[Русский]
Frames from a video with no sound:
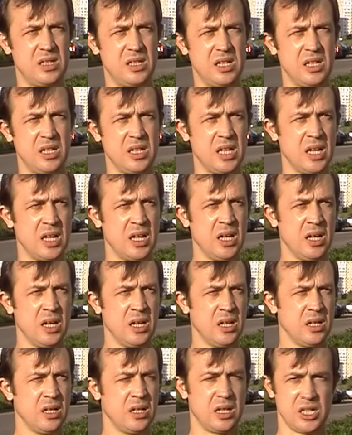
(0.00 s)
деньги.
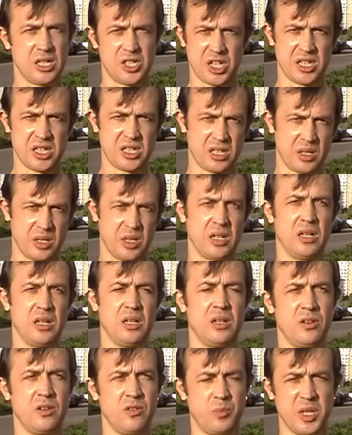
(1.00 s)
А сейчас
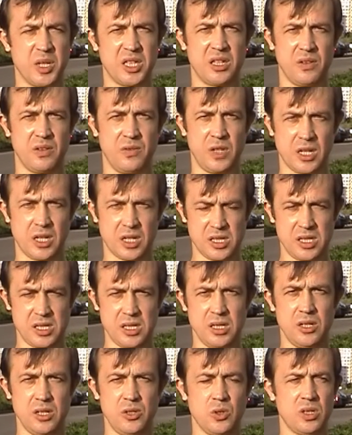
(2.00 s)
это в
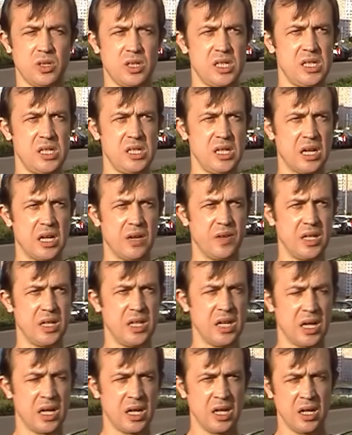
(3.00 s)
бета-версии идет
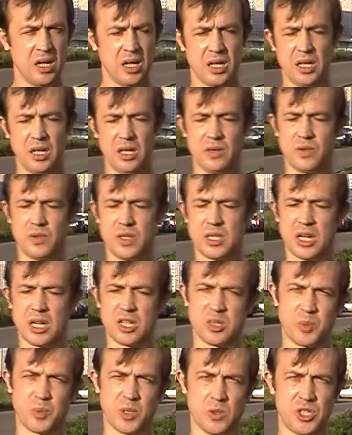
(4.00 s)
тестирование. И вы
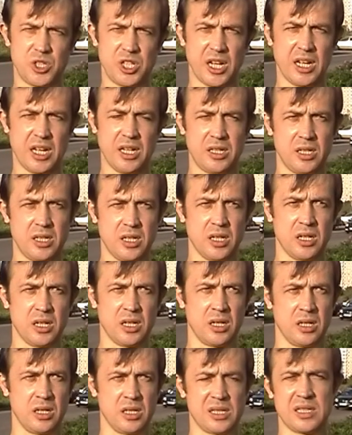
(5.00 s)
также
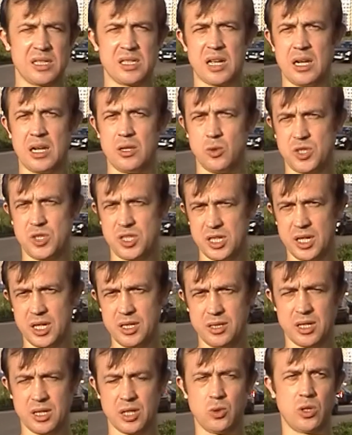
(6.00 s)
получаете социальную
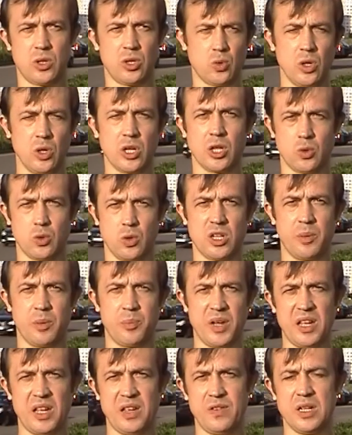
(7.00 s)
сеть, которая только-только
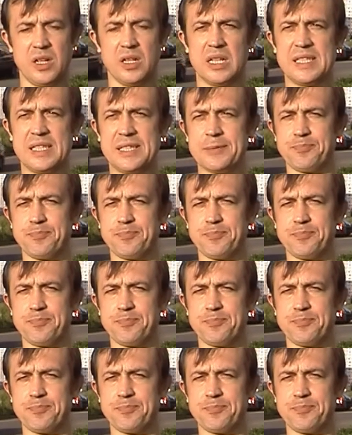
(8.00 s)
появилась.